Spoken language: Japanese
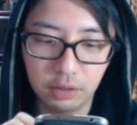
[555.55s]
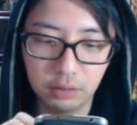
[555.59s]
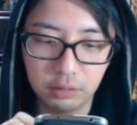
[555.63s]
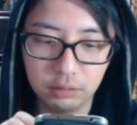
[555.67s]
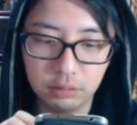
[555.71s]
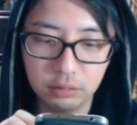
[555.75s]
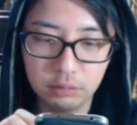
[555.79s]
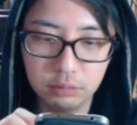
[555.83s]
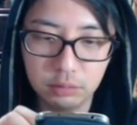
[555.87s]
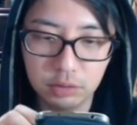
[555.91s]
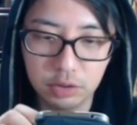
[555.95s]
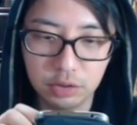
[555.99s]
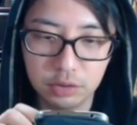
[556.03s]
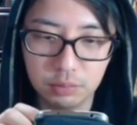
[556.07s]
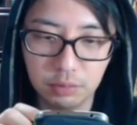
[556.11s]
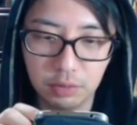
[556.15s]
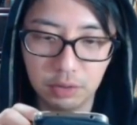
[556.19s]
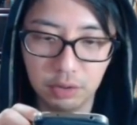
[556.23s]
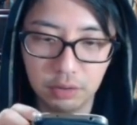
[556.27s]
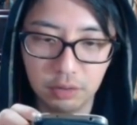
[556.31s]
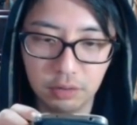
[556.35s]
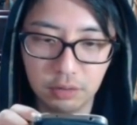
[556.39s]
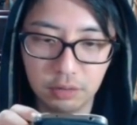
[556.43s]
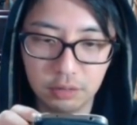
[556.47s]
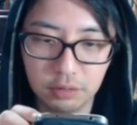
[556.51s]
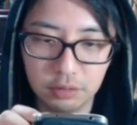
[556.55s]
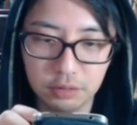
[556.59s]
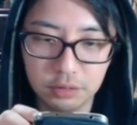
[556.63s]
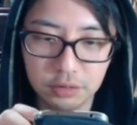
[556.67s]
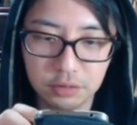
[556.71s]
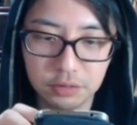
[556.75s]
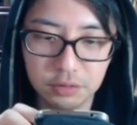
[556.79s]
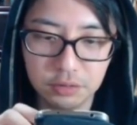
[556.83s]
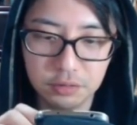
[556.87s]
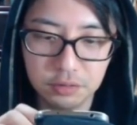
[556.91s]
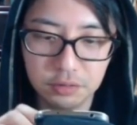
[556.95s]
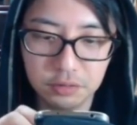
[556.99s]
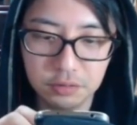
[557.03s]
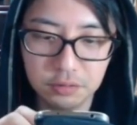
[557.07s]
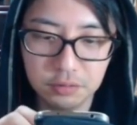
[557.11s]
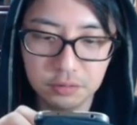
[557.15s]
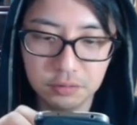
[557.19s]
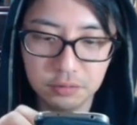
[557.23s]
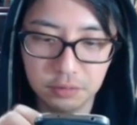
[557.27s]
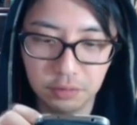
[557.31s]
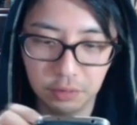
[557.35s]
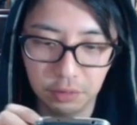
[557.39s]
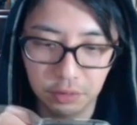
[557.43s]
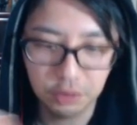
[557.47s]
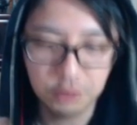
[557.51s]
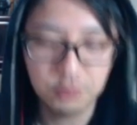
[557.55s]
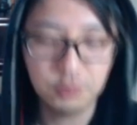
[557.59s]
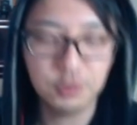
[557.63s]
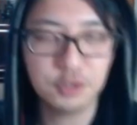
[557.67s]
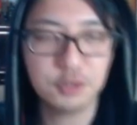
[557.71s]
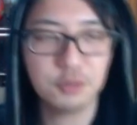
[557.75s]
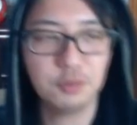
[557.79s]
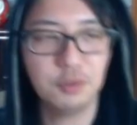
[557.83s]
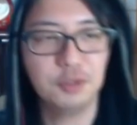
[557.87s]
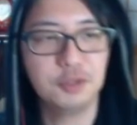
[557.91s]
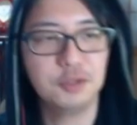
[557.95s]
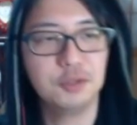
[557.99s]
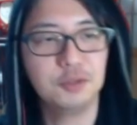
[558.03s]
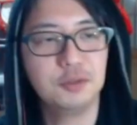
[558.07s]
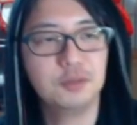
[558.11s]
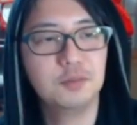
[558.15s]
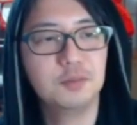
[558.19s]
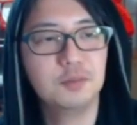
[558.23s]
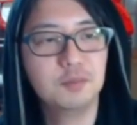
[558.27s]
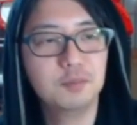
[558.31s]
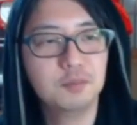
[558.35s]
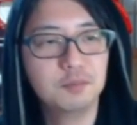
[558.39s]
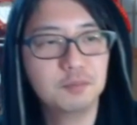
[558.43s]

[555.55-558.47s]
れるのを待ちます。はい、待ちます。